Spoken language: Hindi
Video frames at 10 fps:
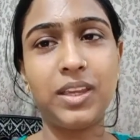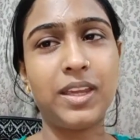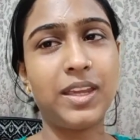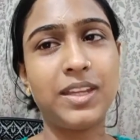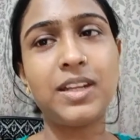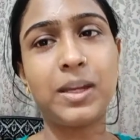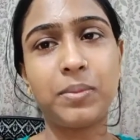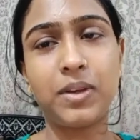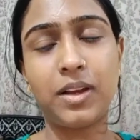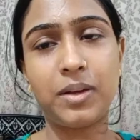एक ही
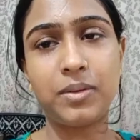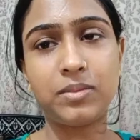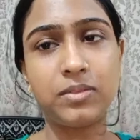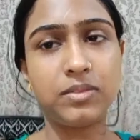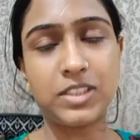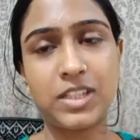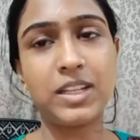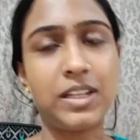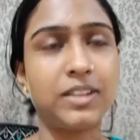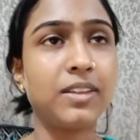टाइप का अच्छा
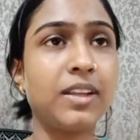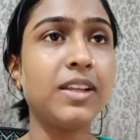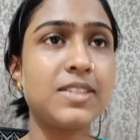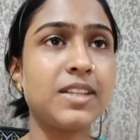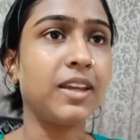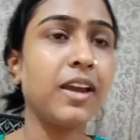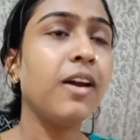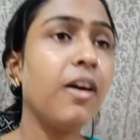नहीं लगता है ना इसीलिए